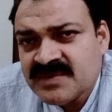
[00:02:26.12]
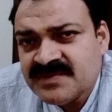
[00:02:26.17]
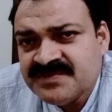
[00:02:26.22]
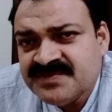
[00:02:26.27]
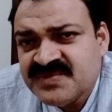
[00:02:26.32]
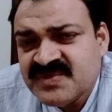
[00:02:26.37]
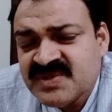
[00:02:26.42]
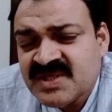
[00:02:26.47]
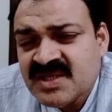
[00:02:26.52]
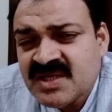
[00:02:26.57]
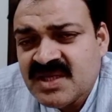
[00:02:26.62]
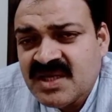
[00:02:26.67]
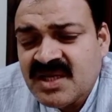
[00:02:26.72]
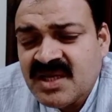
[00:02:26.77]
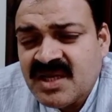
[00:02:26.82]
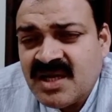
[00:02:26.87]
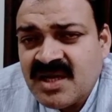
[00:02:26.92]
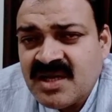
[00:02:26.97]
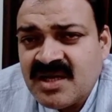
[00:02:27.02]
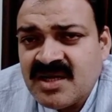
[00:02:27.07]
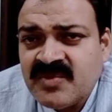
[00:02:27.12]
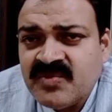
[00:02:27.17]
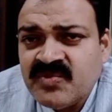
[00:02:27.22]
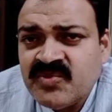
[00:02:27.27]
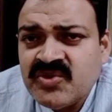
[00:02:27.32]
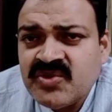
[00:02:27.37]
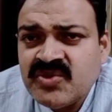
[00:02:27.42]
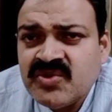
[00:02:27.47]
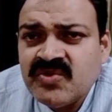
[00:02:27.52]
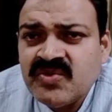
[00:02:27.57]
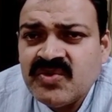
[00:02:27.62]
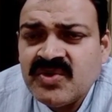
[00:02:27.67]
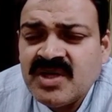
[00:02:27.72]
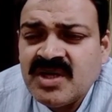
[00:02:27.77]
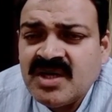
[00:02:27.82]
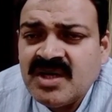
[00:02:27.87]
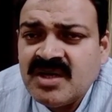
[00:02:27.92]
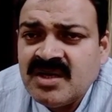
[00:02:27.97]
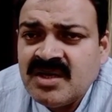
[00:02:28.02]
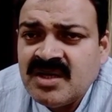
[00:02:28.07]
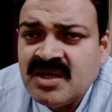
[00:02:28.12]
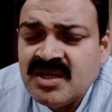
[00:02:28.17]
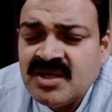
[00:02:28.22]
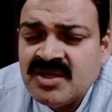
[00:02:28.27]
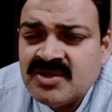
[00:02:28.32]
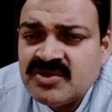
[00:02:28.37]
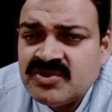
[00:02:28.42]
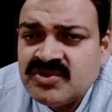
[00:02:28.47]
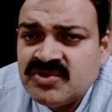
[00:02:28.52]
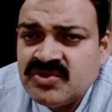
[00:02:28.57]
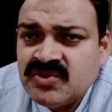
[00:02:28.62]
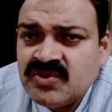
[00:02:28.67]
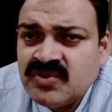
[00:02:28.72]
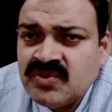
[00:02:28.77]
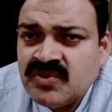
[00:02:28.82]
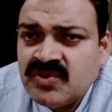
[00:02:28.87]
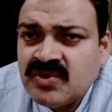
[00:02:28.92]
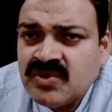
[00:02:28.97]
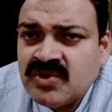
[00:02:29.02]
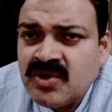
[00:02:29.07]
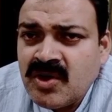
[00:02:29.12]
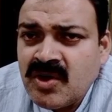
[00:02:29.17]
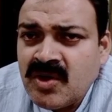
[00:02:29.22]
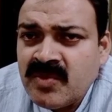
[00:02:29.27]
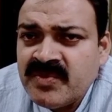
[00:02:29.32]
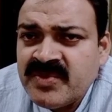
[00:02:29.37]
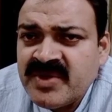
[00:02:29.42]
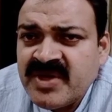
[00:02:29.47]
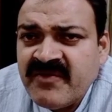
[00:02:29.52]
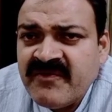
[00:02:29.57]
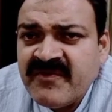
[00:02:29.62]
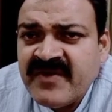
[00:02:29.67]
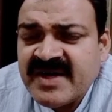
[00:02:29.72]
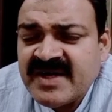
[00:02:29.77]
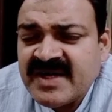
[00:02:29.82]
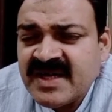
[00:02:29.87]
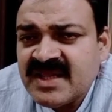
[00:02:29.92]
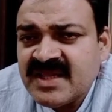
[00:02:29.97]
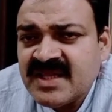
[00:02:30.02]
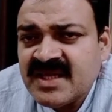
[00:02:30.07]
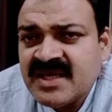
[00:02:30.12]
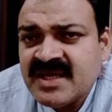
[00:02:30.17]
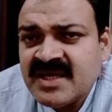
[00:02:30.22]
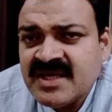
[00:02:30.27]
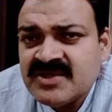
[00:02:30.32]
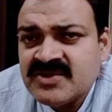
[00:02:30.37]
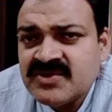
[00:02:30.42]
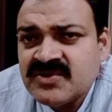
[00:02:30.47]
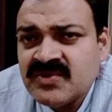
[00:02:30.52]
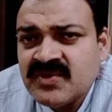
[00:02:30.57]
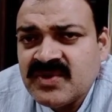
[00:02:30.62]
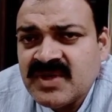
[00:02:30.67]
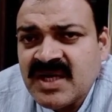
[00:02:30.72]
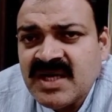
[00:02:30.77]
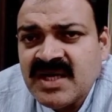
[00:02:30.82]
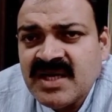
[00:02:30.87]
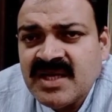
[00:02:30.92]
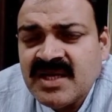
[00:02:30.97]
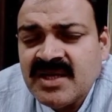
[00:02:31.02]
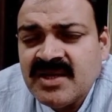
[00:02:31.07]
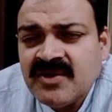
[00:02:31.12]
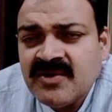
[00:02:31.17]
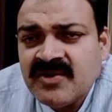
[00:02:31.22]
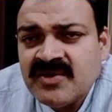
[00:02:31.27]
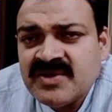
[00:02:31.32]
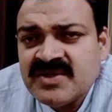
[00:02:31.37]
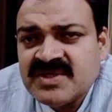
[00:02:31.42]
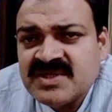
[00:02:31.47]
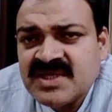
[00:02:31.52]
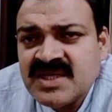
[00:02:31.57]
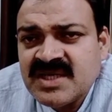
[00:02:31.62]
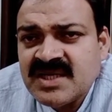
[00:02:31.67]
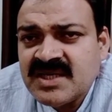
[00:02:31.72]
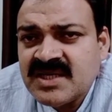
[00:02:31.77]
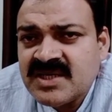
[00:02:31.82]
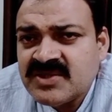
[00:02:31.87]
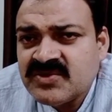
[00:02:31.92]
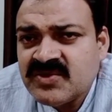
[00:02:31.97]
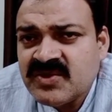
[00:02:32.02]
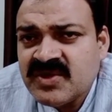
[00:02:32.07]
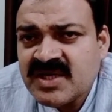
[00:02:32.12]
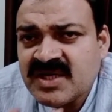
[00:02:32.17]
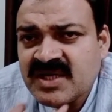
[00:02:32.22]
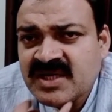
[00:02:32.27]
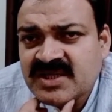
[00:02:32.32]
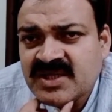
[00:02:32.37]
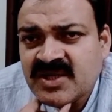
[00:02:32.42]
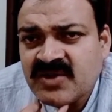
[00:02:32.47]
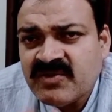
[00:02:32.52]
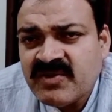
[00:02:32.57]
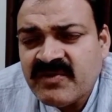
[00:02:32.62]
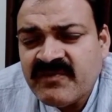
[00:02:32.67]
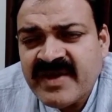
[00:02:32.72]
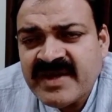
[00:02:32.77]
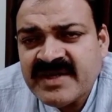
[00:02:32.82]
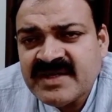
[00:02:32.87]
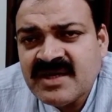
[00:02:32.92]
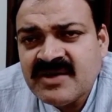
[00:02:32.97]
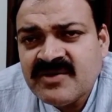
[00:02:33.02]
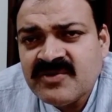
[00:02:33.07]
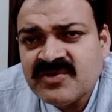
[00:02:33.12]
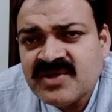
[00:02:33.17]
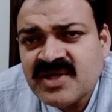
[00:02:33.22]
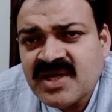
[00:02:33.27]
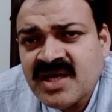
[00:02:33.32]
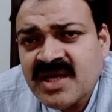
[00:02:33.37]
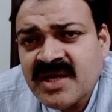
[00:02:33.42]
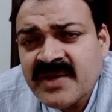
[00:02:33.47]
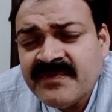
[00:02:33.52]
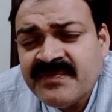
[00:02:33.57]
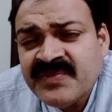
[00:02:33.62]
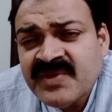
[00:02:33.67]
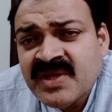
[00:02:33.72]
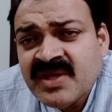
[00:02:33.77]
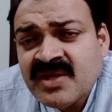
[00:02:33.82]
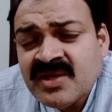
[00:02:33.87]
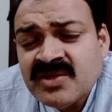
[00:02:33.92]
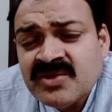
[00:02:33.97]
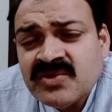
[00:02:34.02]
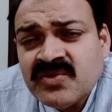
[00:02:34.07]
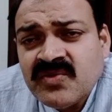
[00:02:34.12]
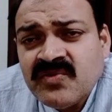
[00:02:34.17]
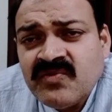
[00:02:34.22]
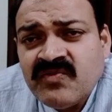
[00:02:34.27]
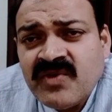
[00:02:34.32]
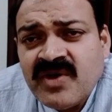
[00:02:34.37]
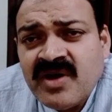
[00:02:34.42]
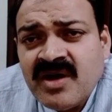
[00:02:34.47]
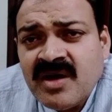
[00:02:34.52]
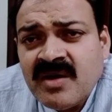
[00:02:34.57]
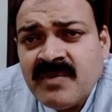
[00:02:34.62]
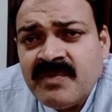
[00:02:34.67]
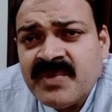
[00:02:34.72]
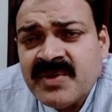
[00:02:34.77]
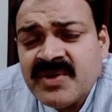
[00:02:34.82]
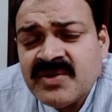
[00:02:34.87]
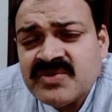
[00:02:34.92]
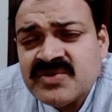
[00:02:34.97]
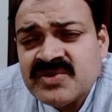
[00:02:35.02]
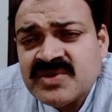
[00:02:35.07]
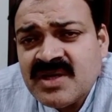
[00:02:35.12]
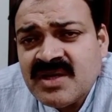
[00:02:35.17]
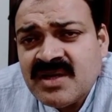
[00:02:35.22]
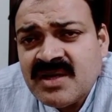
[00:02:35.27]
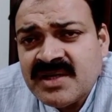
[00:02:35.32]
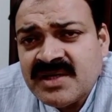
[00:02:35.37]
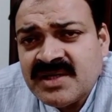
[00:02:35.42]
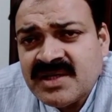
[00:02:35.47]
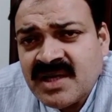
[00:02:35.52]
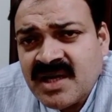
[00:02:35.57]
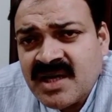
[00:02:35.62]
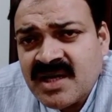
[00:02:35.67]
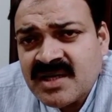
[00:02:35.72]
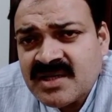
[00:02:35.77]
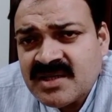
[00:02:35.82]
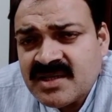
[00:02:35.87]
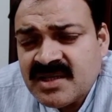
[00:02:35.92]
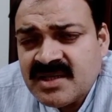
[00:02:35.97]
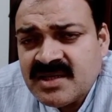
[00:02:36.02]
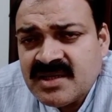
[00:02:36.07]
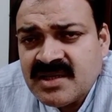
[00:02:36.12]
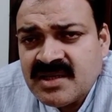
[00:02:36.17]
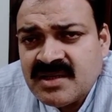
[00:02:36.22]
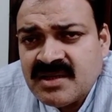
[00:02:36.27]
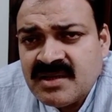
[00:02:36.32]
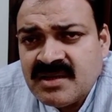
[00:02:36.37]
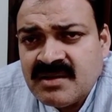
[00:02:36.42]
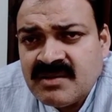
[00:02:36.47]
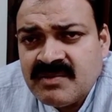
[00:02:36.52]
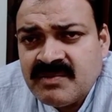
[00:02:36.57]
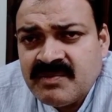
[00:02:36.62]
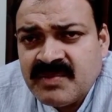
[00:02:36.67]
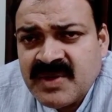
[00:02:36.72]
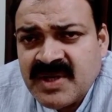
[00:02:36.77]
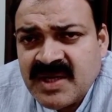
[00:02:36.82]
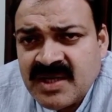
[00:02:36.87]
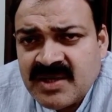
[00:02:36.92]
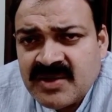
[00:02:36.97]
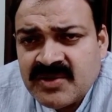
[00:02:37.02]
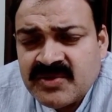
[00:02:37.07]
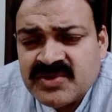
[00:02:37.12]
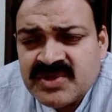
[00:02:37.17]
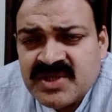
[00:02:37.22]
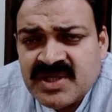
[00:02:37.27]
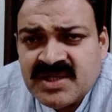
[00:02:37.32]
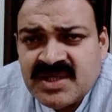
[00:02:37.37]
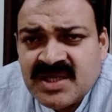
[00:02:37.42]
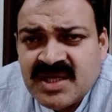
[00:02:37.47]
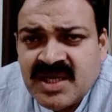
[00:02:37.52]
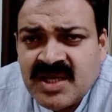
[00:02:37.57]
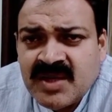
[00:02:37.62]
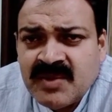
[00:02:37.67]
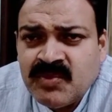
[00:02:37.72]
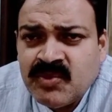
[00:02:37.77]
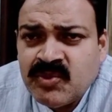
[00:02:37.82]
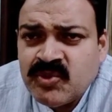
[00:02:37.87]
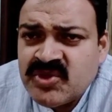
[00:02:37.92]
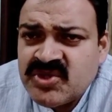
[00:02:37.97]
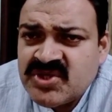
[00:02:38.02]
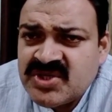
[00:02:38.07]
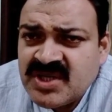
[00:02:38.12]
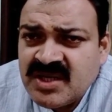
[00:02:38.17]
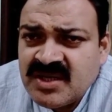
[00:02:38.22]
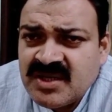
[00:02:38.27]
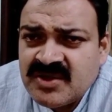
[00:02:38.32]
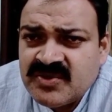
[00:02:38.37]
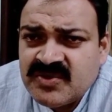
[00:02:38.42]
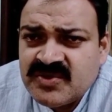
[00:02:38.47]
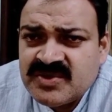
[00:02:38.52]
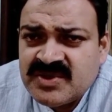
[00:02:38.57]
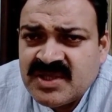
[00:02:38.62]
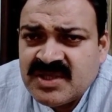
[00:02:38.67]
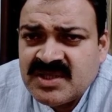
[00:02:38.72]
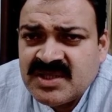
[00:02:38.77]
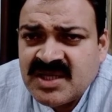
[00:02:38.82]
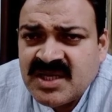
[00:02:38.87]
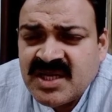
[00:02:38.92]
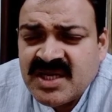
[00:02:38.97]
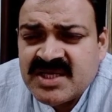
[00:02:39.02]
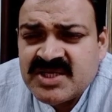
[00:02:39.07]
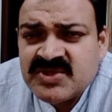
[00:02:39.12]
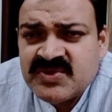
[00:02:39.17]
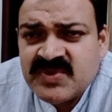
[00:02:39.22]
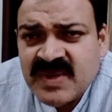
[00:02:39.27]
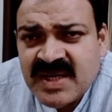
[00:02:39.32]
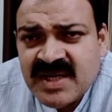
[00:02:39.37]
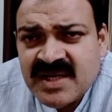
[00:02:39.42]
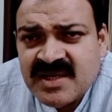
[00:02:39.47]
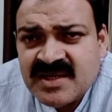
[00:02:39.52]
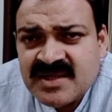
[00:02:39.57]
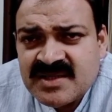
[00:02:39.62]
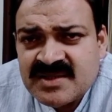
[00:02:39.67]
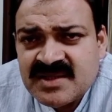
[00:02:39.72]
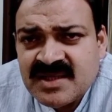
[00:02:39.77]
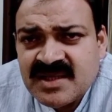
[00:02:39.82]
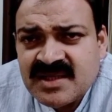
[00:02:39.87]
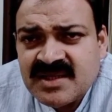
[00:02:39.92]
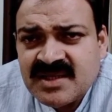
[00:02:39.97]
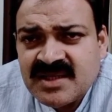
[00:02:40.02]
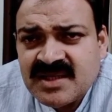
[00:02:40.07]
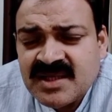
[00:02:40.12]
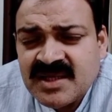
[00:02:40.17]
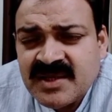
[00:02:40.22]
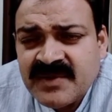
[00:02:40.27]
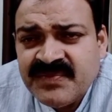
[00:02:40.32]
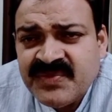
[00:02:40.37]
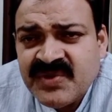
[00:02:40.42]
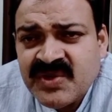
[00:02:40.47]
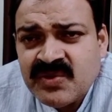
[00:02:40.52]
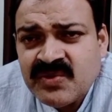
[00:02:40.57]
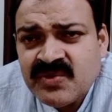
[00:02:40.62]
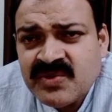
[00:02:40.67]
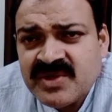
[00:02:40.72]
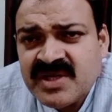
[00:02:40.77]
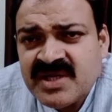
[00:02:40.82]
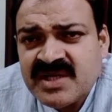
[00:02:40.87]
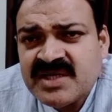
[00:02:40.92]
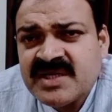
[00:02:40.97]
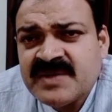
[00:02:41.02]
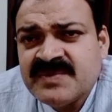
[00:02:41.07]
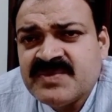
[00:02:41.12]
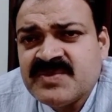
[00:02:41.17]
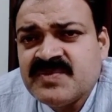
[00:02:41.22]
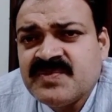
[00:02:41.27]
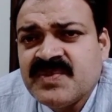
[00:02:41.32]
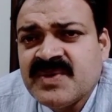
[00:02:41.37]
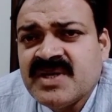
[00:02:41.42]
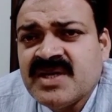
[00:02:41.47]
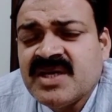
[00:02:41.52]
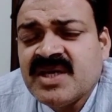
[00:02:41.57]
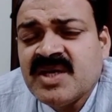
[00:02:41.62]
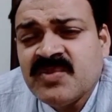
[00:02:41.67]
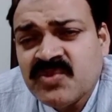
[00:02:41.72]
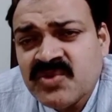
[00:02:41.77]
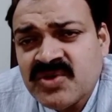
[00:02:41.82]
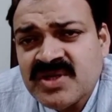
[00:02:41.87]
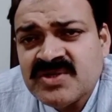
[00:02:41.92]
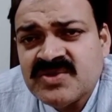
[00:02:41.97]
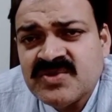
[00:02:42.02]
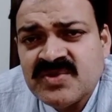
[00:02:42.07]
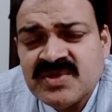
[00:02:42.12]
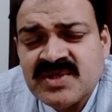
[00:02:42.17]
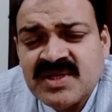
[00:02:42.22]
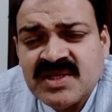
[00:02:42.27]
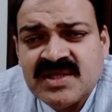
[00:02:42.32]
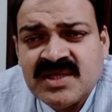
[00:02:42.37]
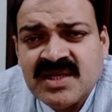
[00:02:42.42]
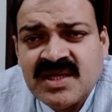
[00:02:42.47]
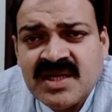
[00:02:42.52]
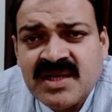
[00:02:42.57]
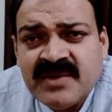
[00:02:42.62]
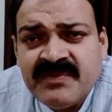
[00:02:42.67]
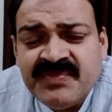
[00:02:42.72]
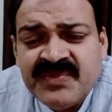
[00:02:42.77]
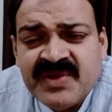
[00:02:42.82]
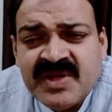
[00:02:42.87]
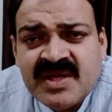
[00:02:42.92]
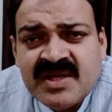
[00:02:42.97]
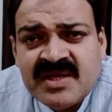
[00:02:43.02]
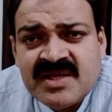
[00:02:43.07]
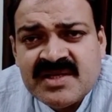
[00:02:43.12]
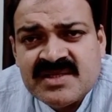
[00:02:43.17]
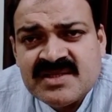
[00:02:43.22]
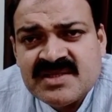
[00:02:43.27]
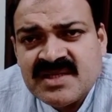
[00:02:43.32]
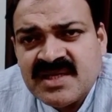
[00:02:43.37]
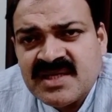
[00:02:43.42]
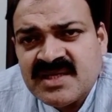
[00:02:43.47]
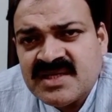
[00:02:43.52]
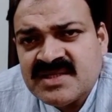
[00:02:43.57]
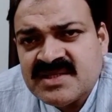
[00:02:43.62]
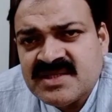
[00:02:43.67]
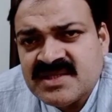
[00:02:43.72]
गई अगर हम मुर्गियों का जो कॉम या वेटल देखें जो कलगी और इसके ये जो लटकता हुआ वेटल होता है तो वहाँ पर उसका डार्क रेड कलर कलर हो जाता है ब्लूश कलर हो जाता है स्वेल कर जाते हैं उनके टिप्स पे हिमोरेज हो जाता है इस तरह की